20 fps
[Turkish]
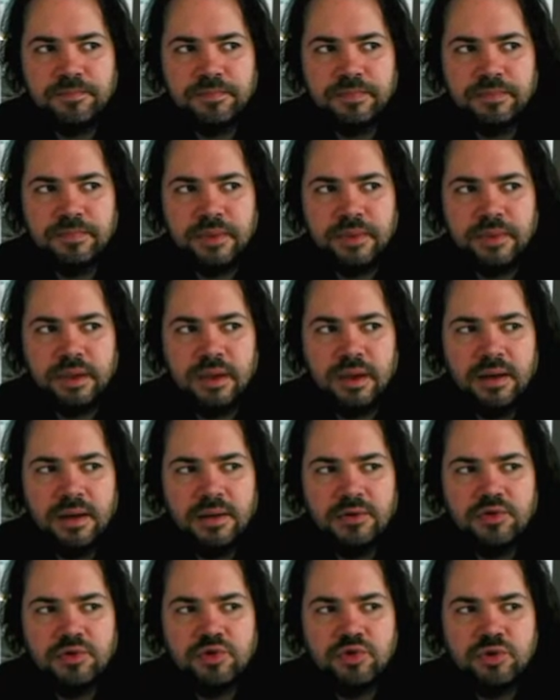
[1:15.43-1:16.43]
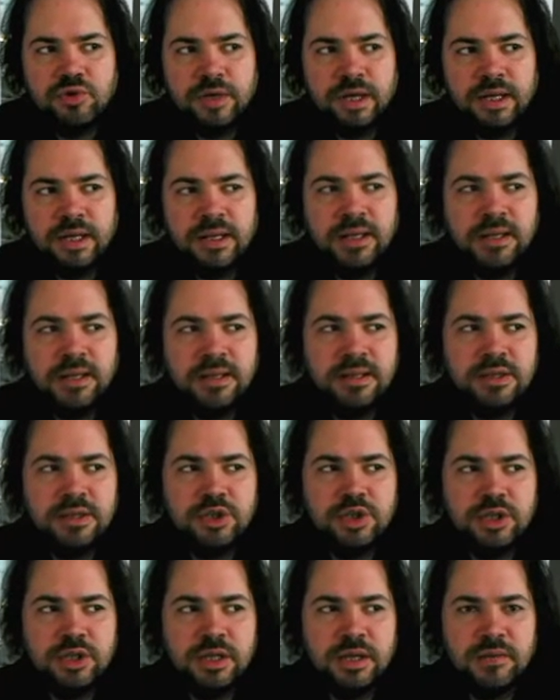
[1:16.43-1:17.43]
e, Suriye ile
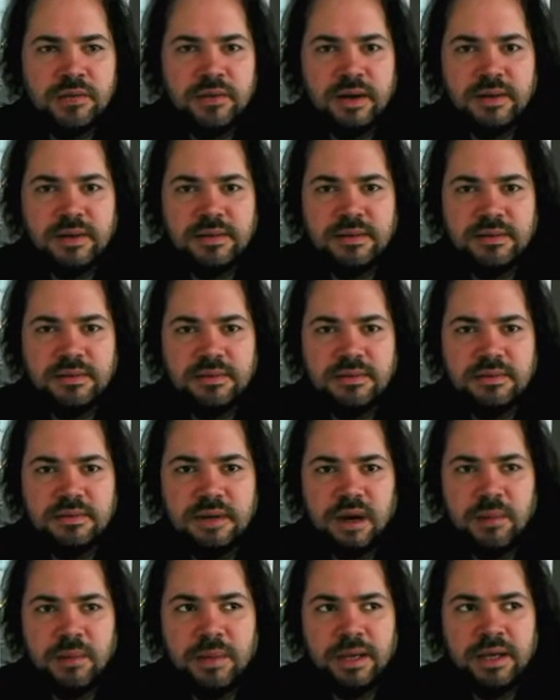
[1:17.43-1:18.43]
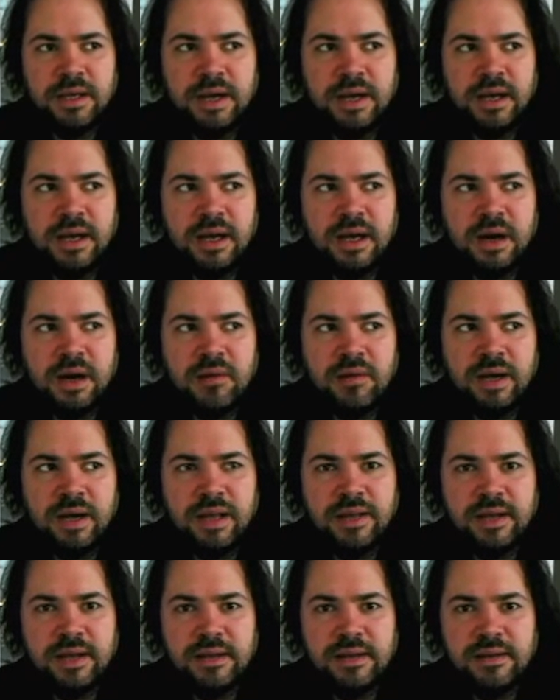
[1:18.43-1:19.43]
ilişkileri var. Amerika ile kavga
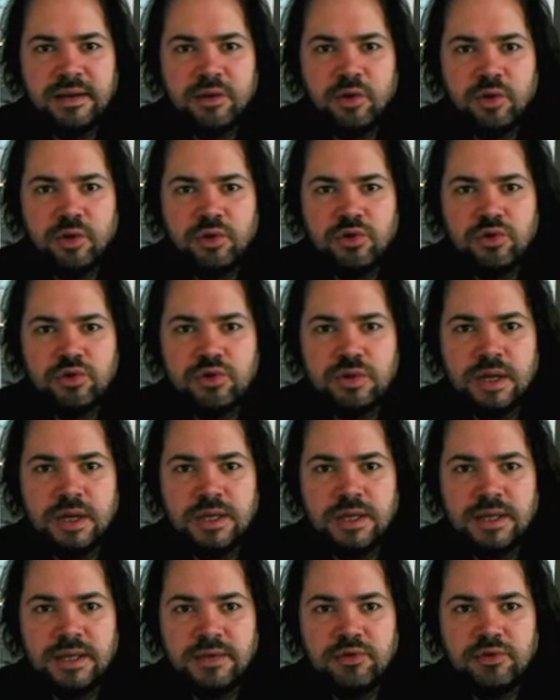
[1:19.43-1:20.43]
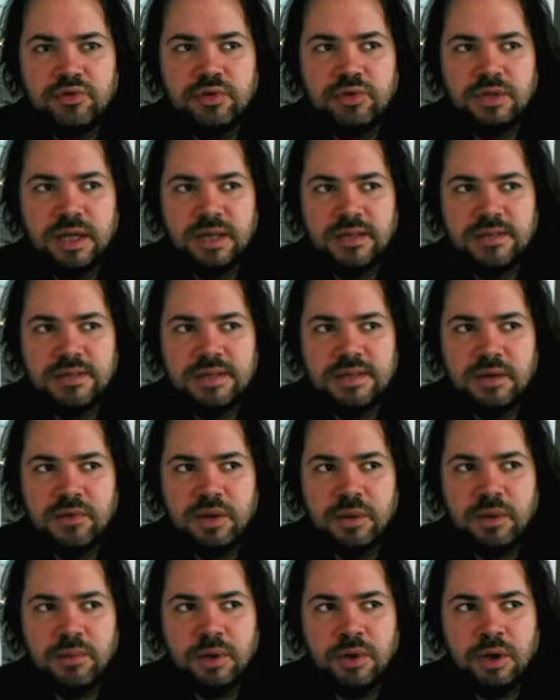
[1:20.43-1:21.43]
eder diye korkusundan yine Türkiye'yi
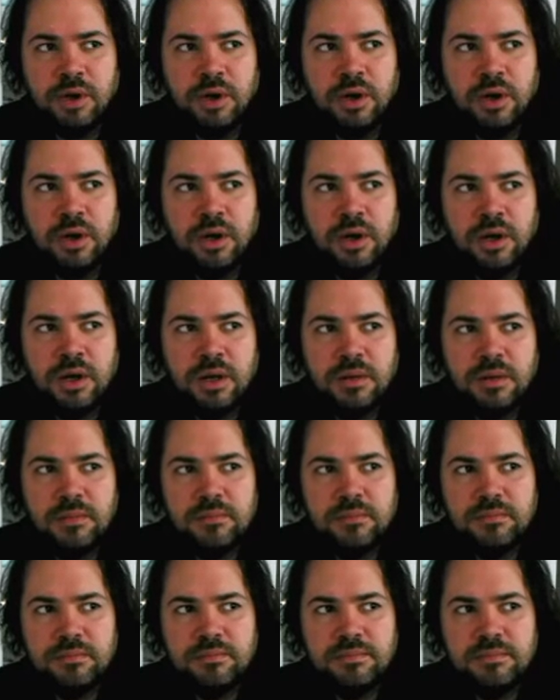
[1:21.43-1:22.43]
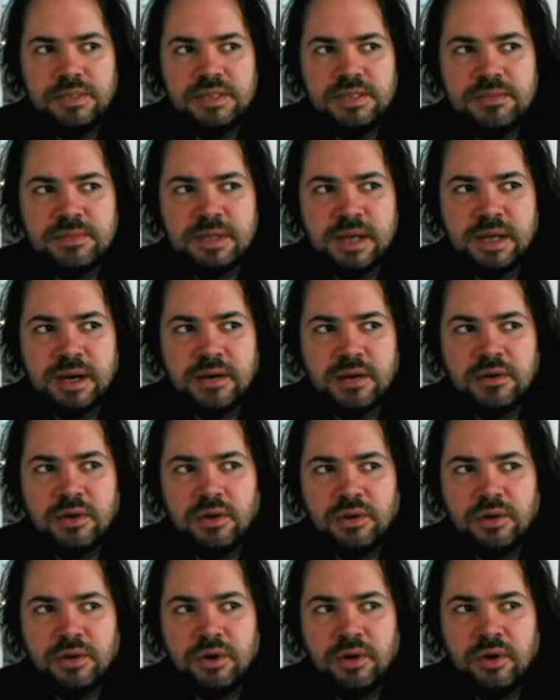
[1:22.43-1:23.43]
savunamıyor. Bizimkiler de
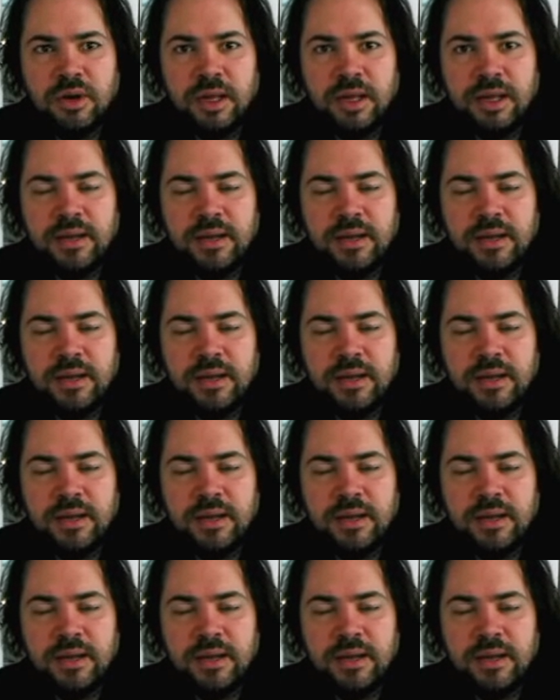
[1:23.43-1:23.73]
orada öyle